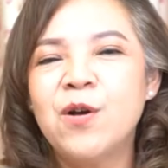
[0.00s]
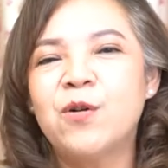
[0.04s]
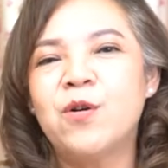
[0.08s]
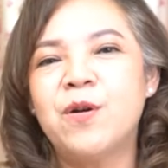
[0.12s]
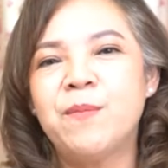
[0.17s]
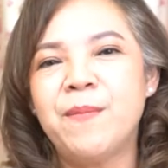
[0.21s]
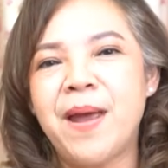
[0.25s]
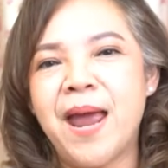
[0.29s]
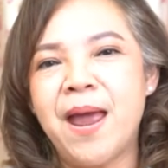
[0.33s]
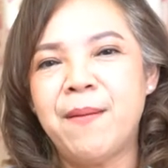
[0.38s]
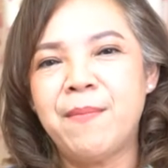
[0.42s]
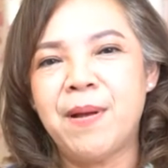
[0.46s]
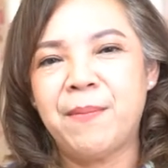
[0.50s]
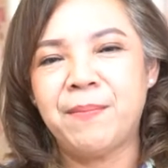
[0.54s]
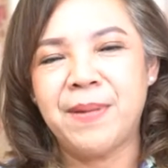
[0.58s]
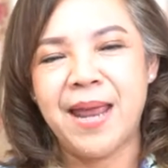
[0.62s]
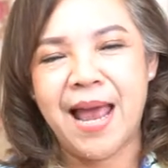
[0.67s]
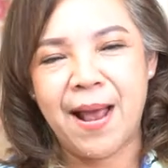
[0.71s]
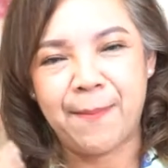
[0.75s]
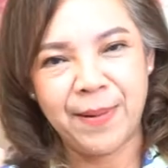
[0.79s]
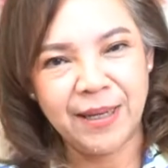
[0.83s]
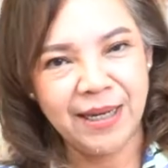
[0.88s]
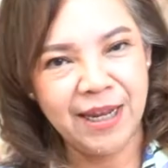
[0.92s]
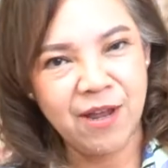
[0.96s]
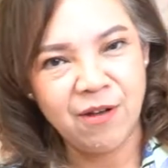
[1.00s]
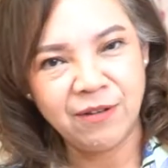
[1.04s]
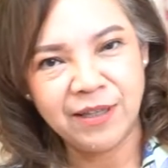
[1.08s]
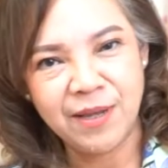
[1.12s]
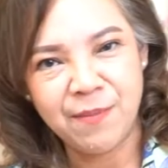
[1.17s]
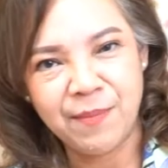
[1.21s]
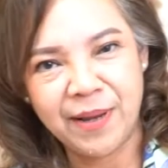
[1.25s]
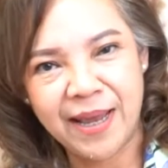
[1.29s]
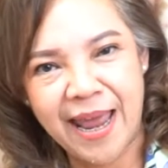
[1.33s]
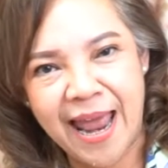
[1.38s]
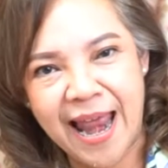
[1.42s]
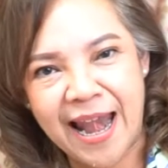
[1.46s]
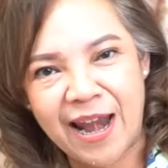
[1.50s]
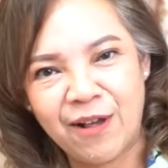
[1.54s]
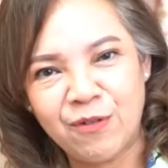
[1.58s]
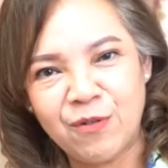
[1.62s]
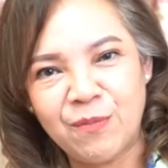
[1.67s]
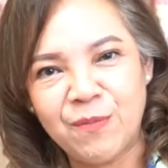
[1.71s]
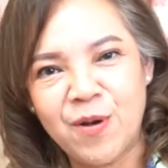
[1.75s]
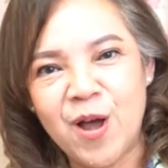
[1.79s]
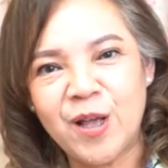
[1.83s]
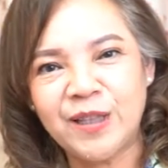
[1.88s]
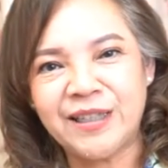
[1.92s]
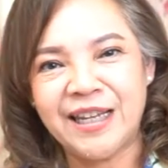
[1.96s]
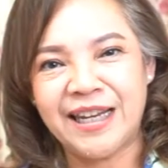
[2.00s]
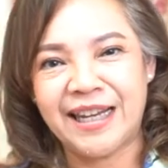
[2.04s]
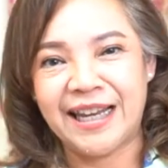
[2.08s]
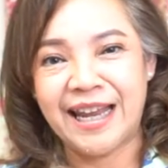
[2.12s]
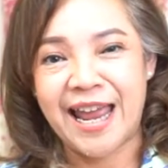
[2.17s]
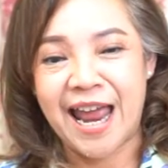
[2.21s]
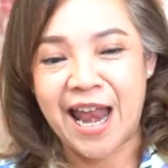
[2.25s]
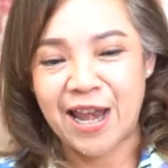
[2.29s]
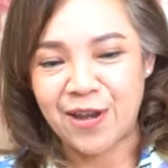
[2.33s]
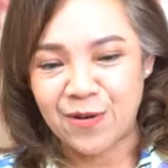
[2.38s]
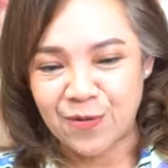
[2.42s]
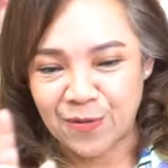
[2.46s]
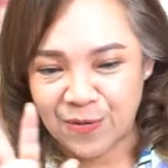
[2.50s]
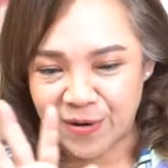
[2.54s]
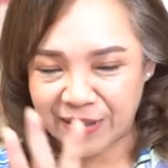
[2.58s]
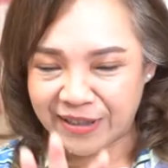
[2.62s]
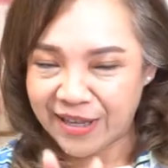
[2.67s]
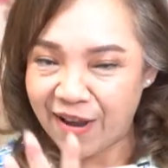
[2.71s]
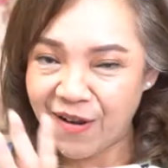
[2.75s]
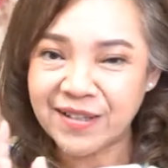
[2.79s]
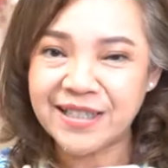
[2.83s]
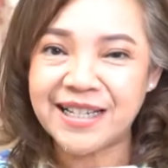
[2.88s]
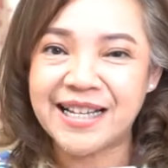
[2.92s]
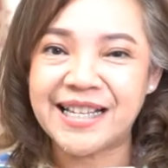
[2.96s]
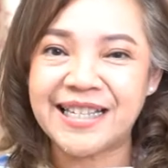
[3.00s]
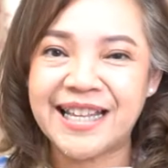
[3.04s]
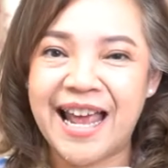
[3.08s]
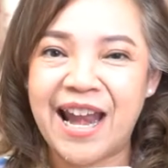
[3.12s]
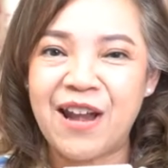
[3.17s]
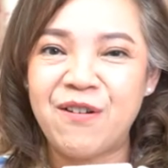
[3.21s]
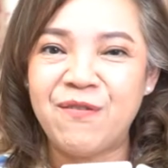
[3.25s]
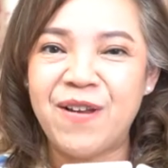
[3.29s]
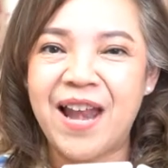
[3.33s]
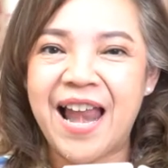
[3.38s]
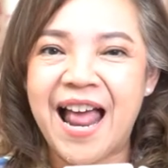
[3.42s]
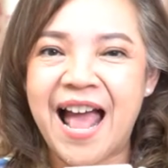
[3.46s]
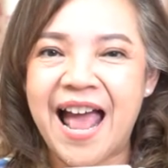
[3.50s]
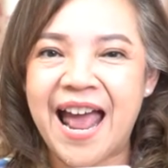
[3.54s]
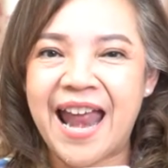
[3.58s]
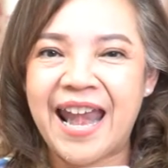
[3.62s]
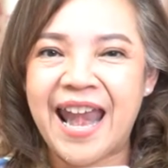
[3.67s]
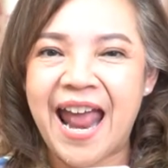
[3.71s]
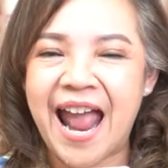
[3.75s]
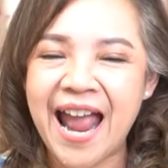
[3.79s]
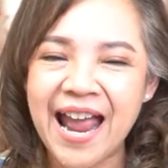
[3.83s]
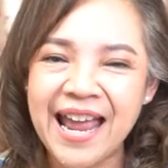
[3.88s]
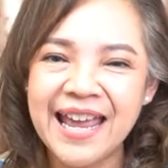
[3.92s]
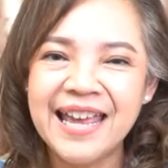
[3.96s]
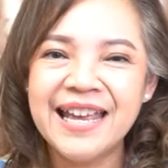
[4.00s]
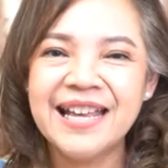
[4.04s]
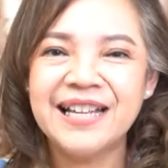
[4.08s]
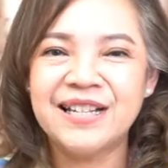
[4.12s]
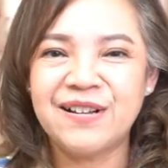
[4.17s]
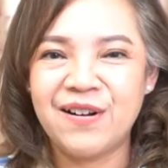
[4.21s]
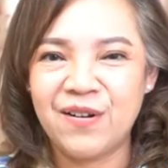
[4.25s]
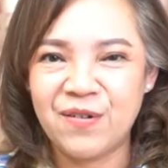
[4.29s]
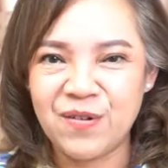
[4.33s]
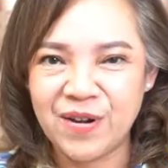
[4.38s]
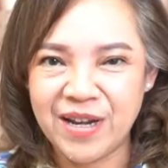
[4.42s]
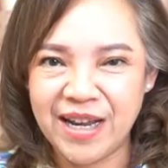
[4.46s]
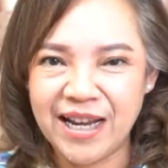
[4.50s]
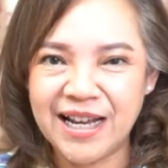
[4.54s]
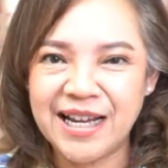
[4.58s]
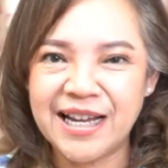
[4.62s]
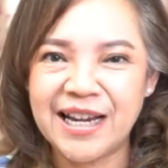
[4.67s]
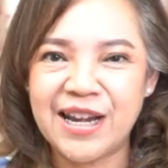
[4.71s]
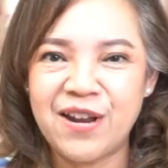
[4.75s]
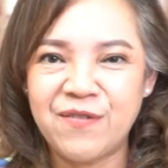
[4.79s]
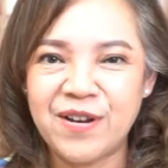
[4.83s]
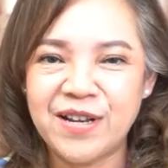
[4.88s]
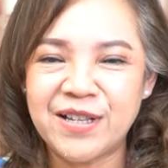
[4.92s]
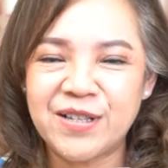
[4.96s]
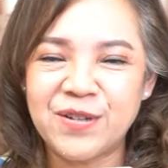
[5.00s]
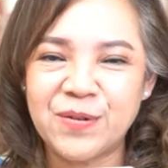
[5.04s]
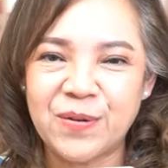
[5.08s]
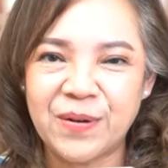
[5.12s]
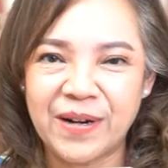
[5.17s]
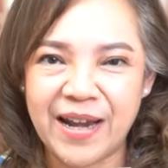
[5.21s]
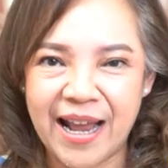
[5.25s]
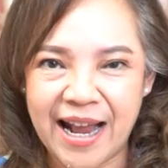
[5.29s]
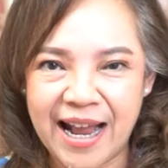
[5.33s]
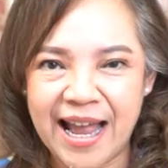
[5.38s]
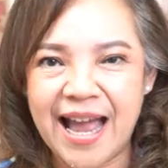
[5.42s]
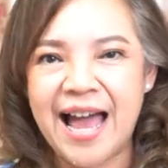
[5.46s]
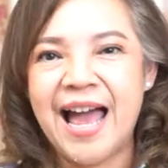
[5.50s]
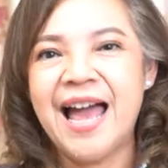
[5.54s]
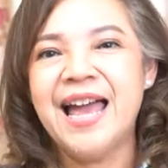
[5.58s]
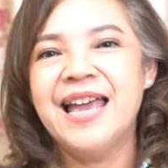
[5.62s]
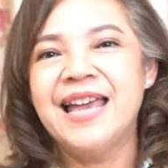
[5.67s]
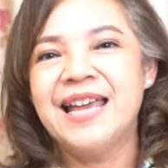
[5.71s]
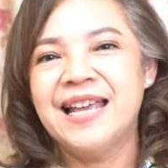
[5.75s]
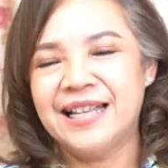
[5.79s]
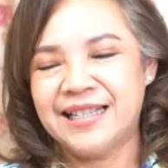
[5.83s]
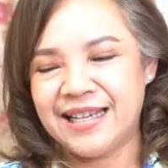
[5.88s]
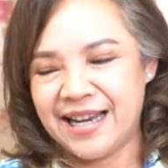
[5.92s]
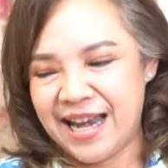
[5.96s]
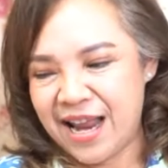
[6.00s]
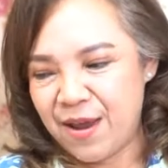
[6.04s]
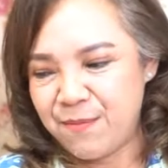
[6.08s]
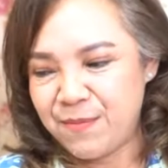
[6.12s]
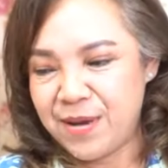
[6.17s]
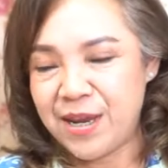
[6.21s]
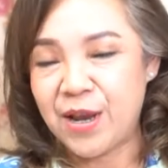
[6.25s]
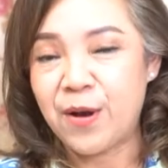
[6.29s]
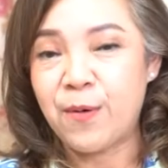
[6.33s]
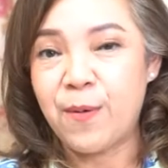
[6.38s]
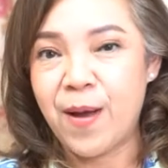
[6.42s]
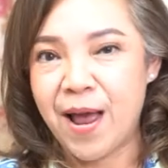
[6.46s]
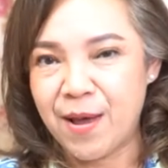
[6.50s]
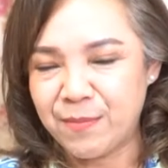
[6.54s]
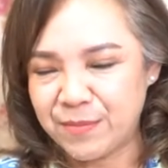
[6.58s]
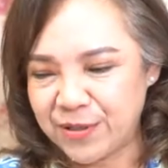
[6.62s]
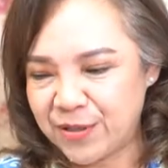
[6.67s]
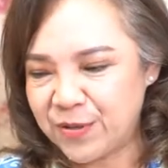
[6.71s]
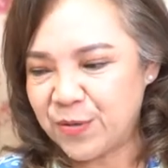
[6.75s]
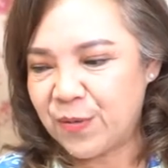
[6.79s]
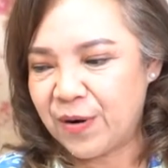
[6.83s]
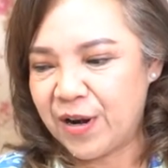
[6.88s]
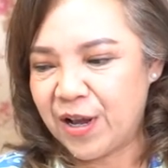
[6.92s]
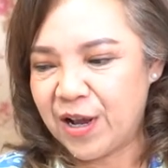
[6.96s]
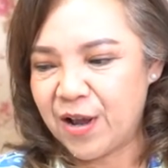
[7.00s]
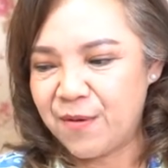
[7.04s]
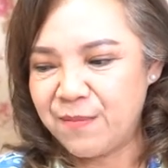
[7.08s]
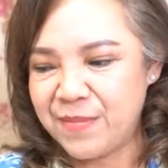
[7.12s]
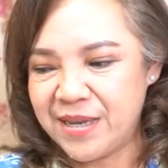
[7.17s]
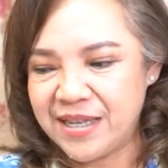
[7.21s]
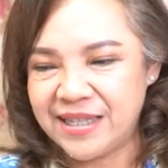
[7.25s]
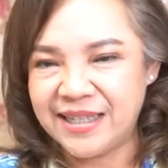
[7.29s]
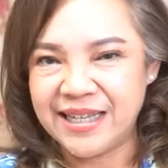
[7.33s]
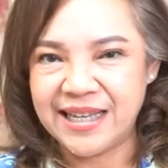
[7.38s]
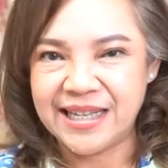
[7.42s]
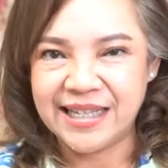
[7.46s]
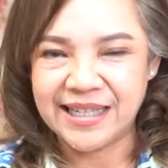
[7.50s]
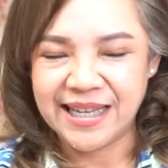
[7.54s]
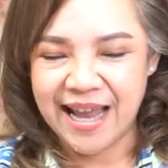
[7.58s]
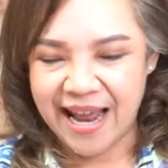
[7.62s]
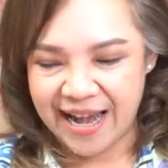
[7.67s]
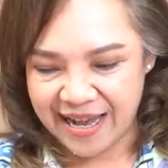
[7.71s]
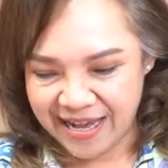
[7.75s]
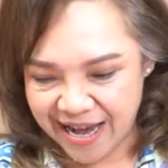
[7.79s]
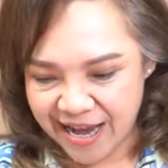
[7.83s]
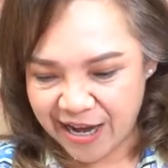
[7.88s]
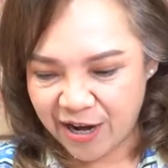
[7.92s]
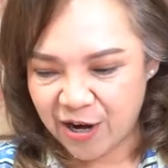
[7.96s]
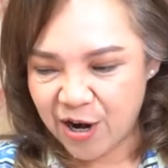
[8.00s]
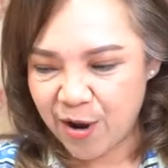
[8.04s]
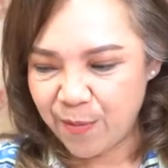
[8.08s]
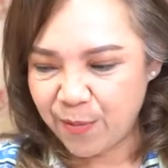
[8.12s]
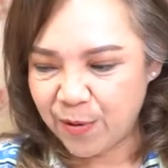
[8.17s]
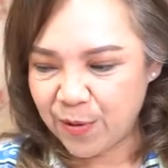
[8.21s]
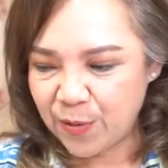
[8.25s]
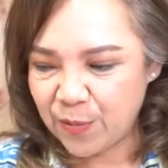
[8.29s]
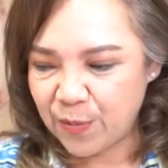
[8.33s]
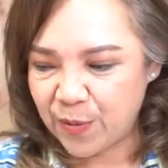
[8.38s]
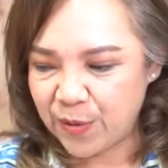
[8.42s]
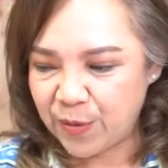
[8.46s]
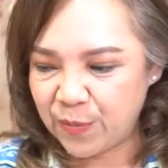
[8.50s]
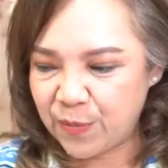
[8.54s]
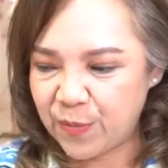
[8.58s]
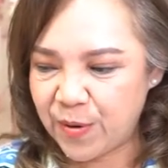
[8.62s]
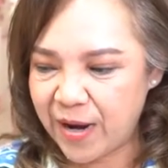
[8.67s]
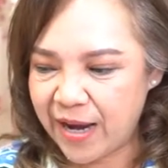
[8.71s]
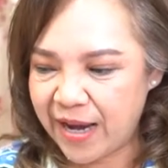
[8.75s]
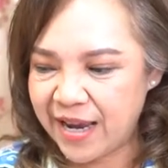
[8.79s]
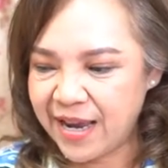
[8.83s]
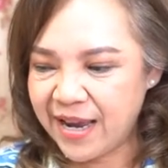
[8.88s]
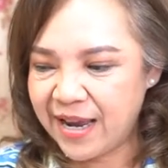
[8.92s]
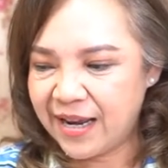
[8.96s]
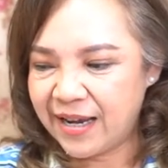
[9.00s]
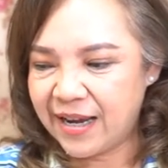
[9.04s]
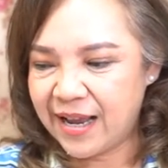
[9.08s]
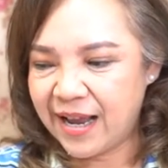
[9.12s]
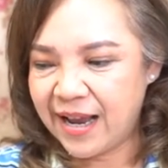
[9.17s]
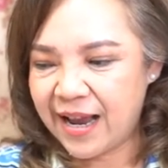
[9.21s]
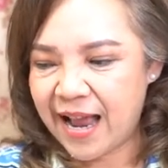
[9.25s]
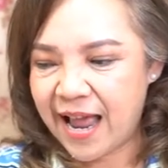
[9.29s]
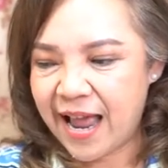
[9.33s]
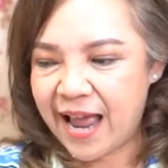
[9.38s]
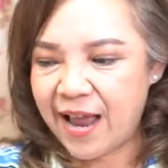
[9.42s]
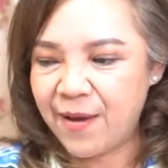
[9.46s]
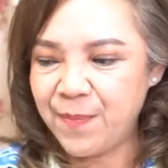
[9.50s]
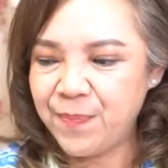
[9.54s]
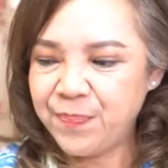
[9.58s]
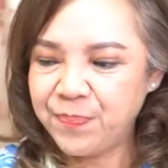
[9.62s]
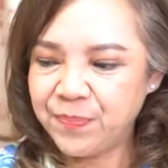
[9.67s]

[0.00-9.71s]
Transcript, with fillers: คุณแม่แบบอยากไปเที่ยวเต็มแก่แล้วคุณพ่อติดงานอยู่ต้องจัดสรรเวลานะส่วนคนที่เกิดในวันศุกร์นะคะจะได้มีความสุขแล้วก็มีสีสันในครอบครัวด้วยนะคะ